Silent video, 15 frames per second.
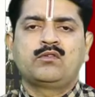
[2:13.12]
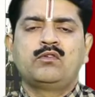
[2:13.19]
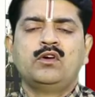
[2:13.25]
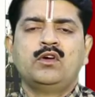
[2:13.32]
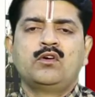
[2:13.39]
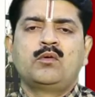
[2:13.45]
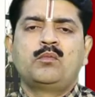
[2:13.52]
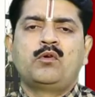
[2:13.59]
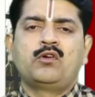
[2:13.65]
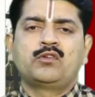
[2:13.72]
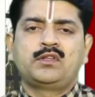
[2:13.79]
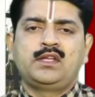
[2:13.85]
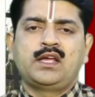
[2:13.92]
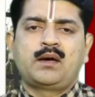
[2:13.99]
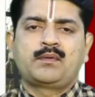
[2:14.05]
को वो
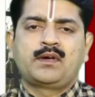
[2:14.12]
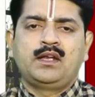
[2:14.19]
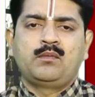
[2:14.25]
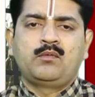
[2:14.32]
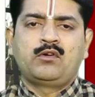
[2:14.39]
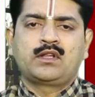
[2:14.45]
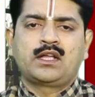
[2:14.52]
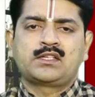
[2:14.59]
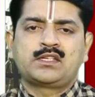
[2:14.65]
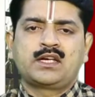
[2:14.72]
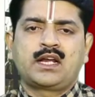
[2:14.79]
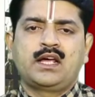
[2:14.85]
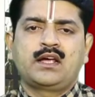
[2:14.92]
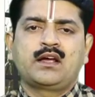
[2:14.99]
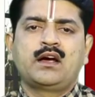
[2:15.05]
बहुत ही आपके लिए बहुत अच्छा
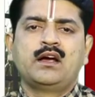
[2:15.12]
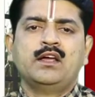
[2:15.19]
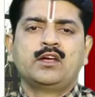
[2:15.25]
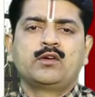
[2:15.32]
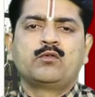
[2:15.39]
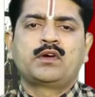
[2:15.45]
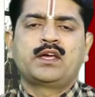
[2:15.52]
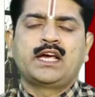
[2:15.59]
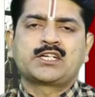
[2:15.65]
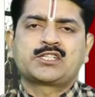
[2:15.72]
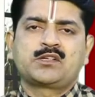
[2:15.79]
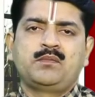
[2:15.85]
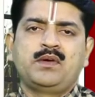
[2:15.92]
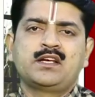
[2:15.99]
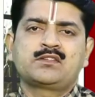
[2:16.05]
रहेगा क्योंकि
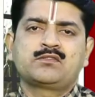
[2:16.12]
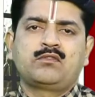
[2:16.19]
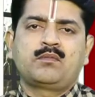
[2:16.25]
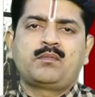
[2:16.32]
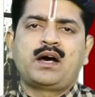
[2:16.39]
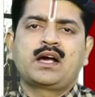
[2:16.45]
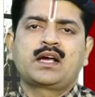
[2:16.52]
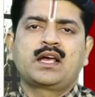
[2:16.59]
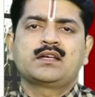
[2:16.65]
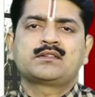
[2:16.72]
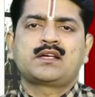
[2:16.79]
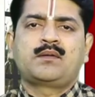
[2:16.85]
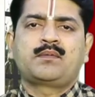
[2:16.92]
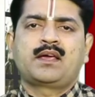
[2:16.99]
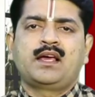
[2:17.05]
अष्टमेश और
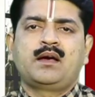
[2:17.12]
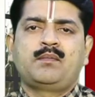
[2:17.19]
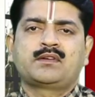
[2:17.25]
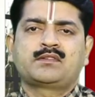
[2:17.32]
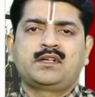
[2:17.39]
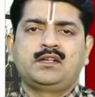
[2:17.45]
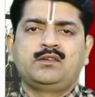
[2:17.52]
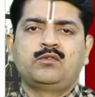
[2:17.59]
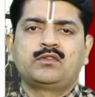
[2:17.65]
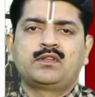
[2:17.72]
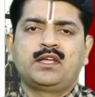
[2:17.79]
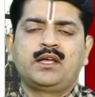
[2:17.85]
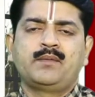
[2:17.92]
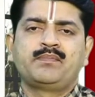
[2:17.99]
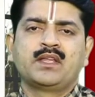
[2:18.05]
भाग्यश आपके यहाँ पर शनि
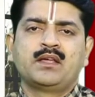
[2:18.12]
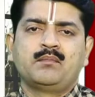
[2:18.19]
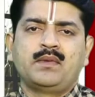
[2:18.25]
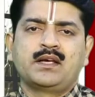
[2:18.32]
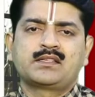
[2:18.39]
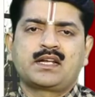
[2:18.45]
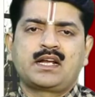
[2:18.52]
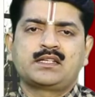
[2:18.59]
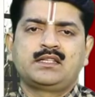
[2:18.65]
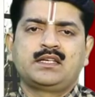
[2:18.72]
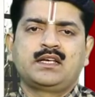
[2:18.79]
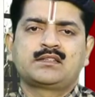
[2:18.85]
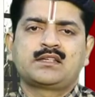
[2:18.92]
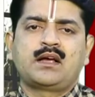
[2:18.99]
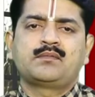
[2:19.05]
होते हैं मेष राशि
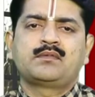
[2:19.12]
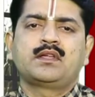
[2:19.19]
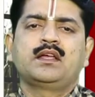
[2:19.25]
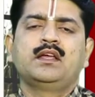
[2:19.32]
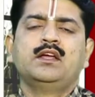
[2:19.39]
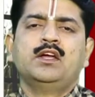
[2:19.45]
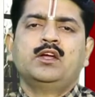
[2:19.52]
के हिसाब से